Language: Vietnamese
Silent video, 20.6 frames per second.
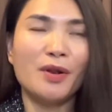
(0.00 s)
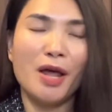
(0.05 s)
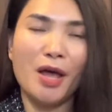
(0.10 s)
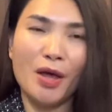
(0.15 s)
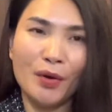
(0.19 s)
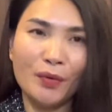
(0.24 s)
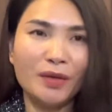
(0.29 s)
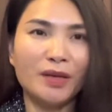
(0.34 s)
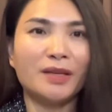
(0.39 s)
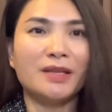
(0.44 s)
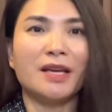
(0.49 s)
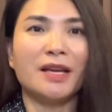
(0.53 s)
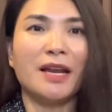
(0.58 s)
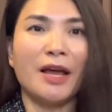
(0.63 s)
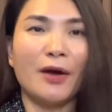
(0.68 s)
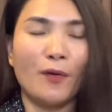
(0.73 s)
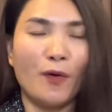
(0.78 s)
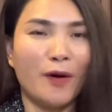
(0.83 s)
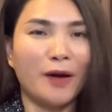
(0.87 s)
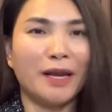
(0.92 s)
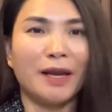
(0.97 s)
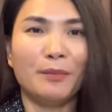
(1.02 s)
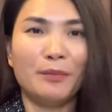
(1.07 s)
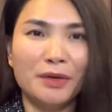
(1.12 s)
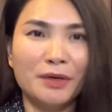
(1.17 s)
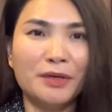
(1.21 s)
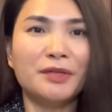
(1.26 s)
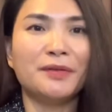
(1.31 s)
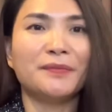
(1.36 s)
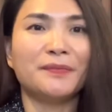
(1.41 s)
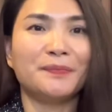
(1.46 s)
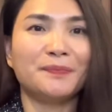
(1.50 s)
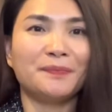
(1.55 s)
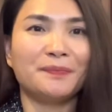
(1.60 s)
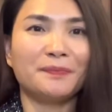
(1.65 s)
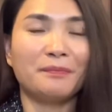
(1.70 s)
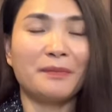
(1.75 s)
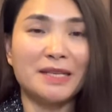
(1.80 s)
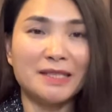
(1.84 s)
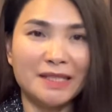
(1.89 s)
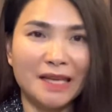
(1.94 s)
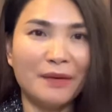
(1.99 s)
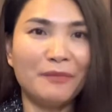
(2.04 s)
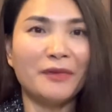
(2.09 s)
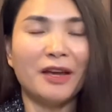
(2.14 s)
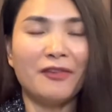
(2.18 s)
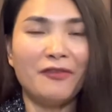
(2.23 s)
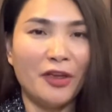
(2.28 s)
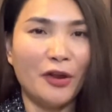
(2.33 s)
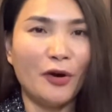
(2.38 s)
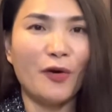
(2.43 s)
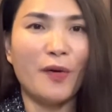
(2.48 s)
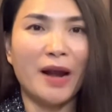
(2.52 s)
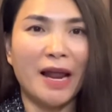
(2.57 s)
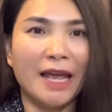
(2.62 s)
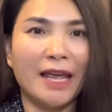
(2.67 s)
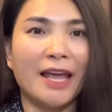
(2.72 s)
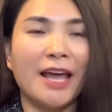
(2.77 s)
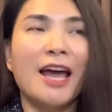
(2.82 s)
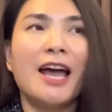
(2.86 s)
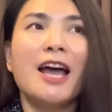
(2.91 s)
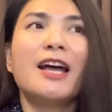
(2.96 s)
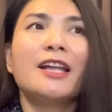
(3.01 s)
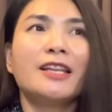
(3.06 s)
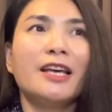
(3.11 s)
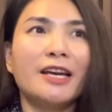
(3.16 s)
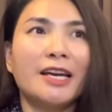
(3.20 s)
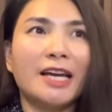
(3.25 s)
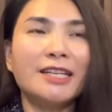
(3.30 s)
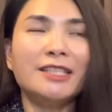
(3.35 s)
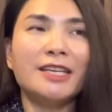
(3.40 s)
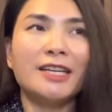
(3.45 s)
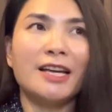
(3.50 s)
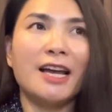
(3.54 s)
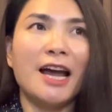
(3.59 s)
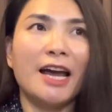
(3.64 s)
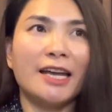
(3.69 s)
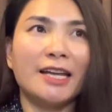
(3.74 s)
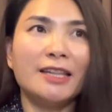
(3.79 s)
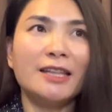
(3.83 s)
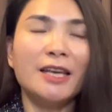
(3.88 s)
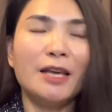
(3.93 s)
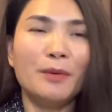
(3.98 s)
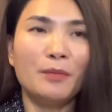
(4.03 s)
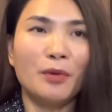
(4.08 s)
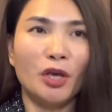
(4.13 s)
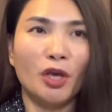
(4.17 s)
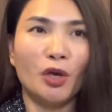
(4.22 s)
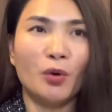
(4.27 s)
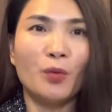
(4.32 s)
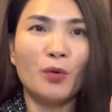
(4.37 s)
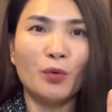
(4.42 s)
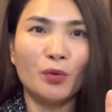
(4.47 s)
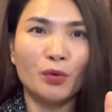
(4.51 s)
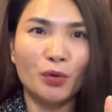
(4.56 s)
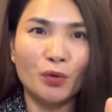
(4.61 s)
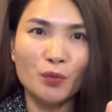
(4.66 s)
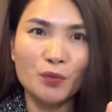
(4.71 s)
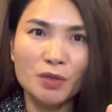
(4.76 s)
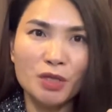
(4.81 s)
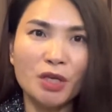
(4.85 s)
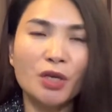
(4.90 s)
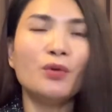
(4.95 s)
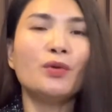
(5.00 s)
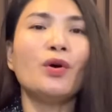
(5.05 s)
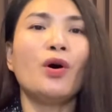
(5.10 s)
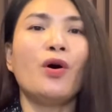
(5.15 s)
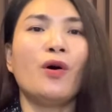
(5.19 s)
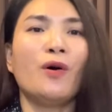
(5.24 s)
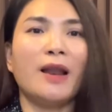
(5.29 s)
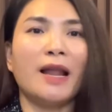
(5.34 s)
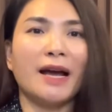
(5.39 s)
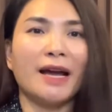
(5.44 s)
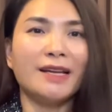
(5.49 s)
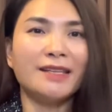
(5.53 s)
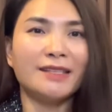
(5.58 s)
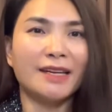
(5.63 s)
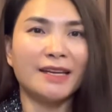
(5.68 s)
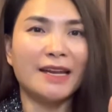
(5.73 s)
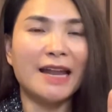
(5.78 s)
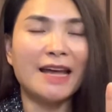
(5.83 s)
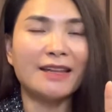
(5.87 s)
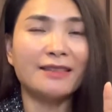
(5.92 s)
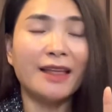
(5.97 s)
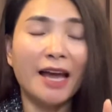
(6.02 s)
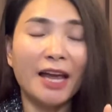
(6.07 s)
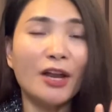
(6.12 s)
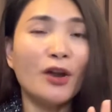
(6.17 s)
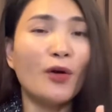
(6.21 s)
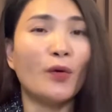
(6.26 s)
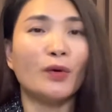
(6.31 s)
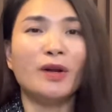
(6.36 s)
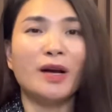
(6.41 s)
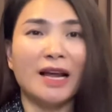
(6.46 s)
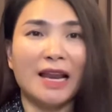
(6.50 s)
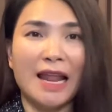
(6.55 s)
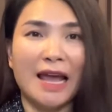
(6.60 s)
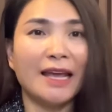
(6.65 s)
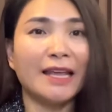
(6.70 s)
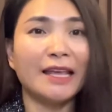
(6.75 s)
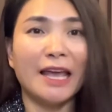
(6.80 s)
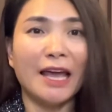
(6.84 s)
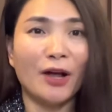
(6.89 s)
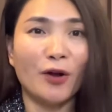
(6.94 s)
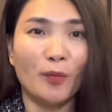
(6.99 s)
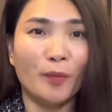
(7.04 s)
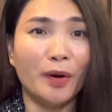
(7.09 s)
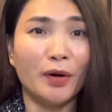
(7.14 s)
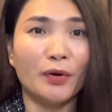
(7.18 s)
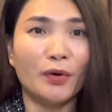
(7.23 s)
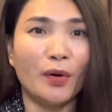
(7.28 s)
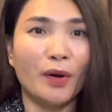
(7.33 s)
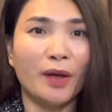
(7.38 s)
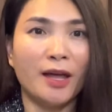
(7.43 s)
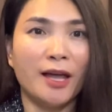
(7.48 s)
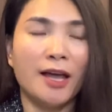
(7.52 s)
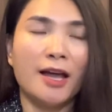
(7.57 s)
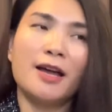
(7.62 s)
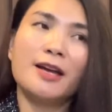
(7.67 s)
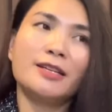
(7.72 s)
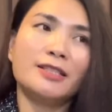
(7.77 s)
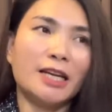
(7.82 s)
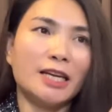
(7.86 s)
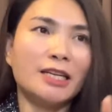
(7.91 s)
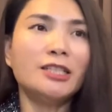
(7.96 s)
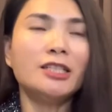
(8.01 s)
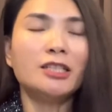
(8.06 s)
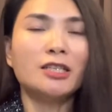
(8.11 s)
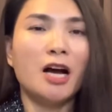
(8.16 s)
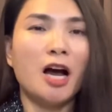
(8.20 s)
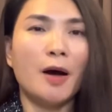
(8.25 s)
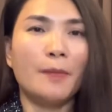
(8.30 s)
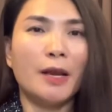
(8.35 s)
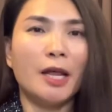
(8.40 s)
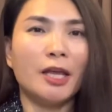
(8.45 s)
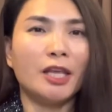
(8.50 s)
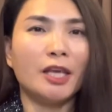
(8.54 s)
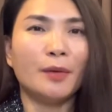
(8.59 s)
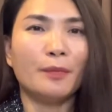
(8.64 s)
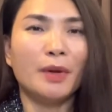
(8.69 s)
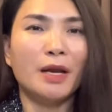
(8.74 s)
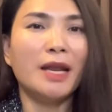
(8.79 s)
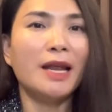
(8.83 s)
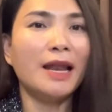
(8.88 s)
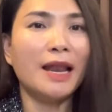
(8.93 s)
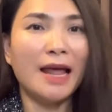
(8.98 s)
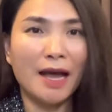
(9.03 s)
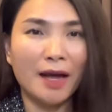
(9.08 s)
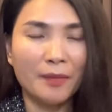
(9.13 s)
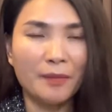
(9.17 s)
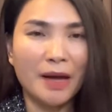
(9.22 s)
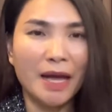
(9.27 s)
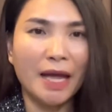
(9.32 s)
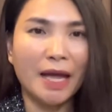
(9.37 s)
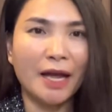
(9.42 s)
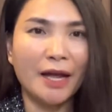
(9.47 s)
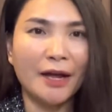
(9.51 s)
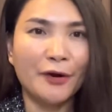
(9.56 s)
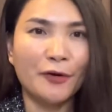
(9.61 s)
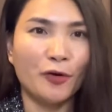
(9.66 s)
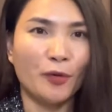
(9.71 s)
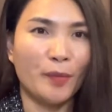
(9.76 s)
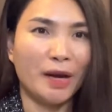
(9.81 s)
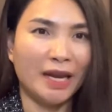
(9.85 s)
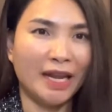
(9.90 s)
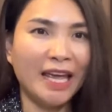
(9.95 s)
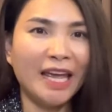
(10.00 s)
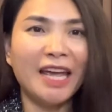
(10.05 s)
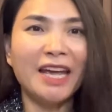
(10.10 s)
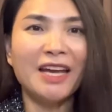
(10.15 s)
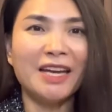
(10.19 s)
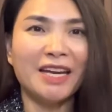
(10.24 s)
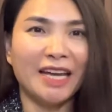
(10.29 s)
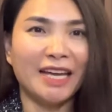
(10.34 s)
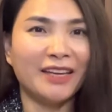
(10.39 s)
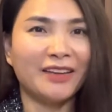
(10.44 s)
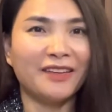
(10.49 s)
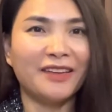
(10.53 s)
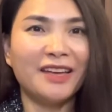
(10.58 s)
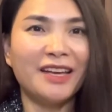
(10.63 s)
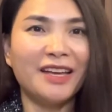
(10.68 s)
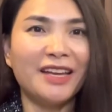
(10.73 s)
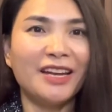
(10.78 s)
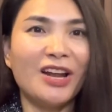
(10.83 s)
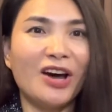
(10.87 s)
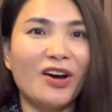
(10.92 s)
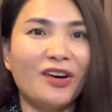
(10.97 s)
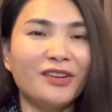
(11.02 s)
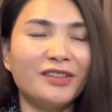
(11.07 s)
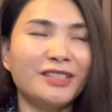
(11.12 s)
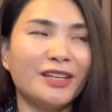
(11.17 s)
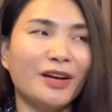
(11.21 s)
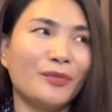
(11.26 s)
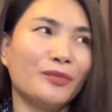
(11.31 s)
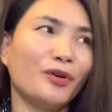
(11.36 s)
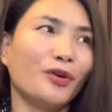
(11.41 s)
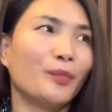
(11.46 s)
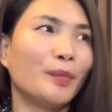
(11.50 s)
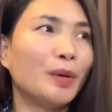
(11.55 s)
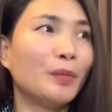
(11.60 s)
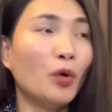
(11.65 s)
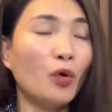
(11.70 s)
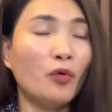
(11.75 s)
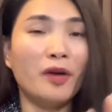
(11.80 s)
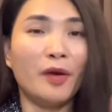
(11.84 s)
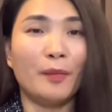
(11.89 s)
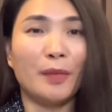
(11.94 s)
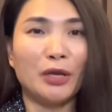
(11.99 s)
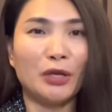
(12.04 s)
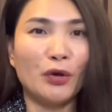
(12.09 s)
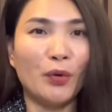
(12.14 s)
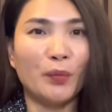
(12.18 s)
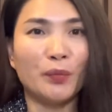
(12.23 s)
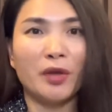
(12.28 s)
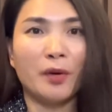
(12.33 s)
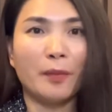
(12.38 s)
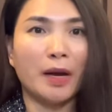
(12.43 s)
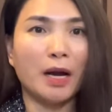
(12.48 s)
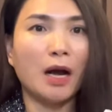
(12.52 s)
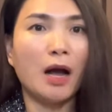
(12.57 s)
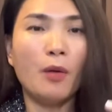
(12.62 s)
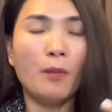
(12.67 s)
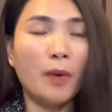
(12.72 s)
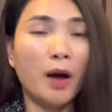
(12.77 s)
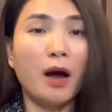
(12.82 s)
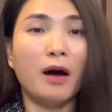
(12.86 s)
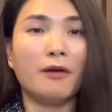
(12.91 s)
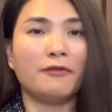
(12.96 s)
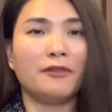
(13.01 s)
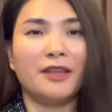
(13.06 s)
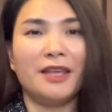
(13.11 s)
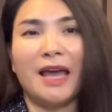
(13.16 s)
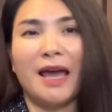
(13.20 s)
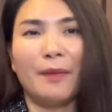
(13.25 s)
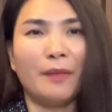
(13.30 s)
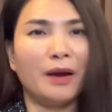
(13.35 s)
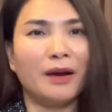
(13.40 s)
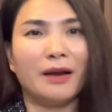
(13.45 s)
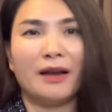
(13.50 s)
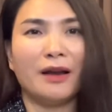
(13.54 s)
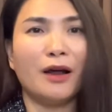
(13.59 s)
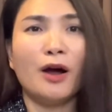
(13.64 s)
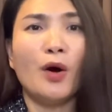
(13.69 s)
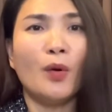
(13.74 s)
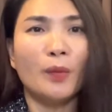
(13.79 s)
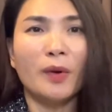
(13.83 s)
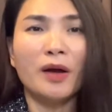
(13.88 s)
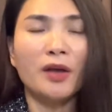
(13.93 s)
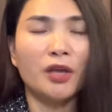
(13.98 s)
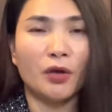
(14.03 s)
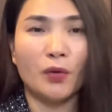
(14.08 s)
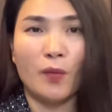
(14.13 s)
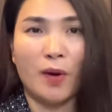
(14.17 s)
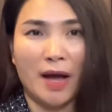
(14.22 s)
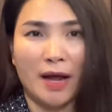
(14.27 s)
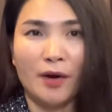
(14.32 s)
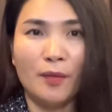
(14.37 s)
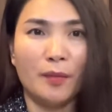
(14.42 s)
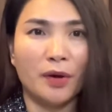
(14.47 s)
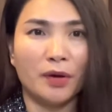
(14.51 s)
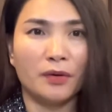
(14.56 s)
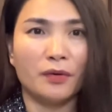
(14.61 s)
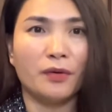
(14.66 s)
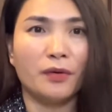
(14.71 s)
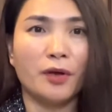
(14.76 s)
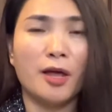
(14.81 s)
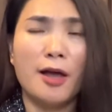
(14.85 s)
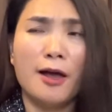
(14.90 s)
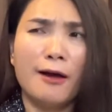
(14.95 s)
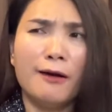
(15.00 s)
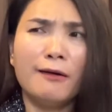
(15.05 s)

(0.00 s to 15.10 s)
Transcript: Nếu những chị nào ngoài năm mươi mà xem cái video này thì các chị hãy tìm hiểu một chút xíu thôi là các chị đã thay đổi được cái làn da của mình rồi, tránh trường hợp là gì mình đi lang mang rồi mình nghe người này người kia nói xong rồi mình mua về mình dùng nhưng mà không hợp với da mình thì nó không có hiệu quả đâu mọi người,